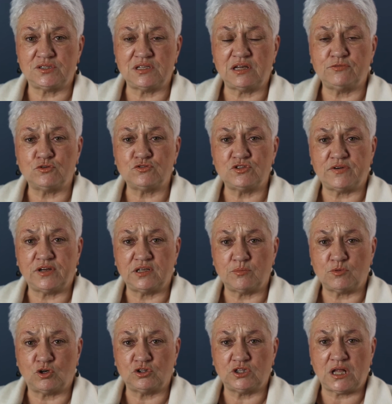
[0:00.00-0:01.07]
z
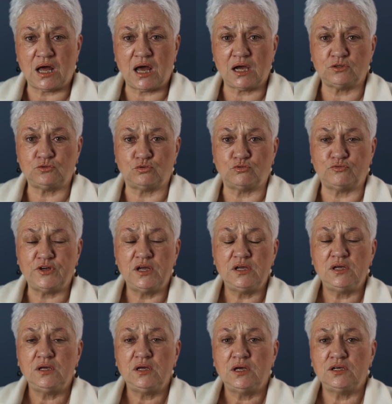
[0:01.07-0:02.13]
nawiązywaniem kontaktów,
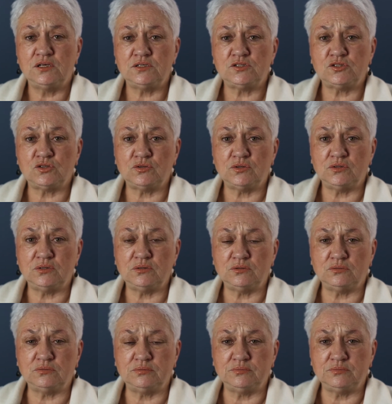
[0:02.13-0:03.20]
z
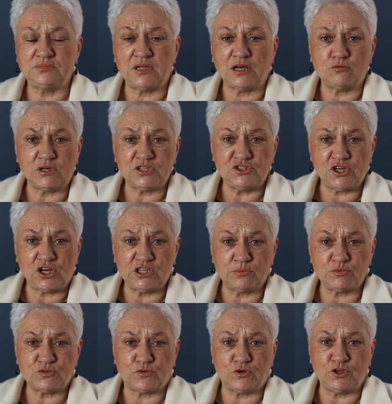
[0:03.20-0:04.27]
y,
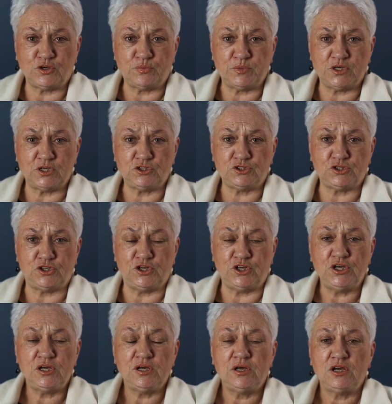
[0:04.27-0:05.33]
nagłaśnianiem swoich
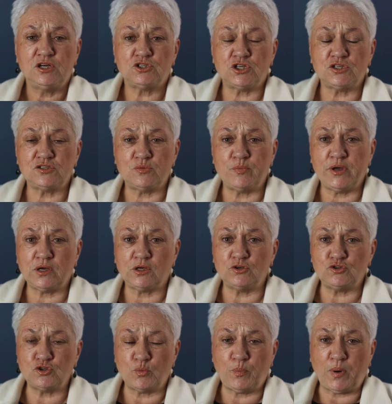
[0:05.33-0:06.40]
myśli. Często mają
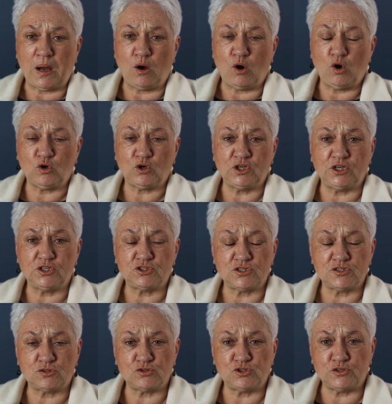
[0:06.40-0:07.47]
jakieś opaory,
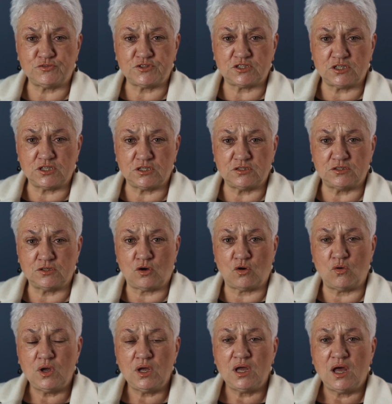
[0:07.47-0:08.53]
często się
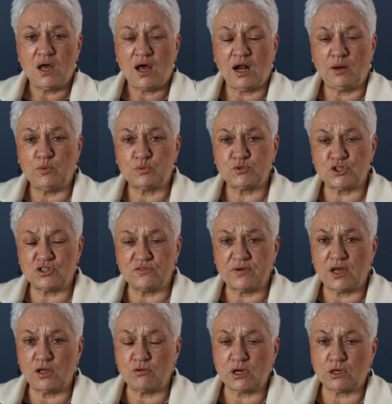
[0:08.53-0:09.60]
wstydzą albo
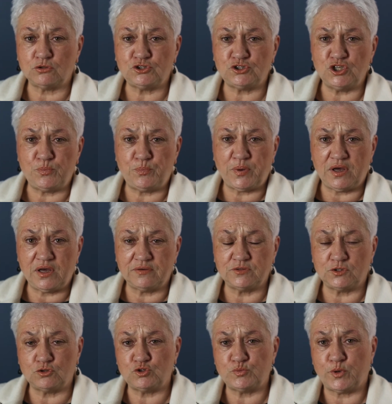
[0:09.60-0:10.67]
przeżywają jakąś
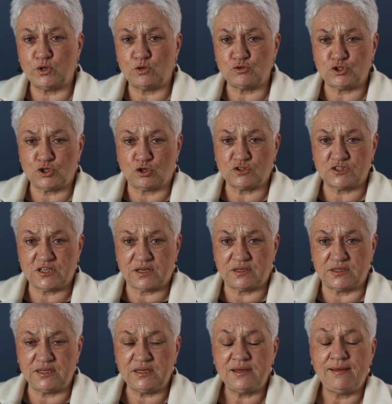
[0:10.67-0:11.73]
niepewność, boją się
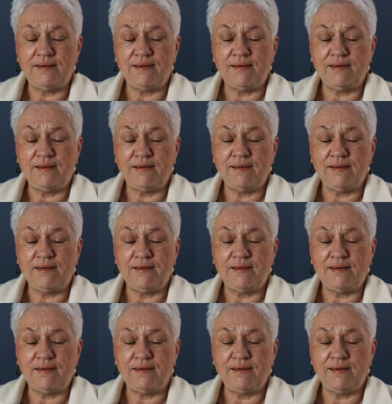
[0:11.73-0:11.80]
oceny.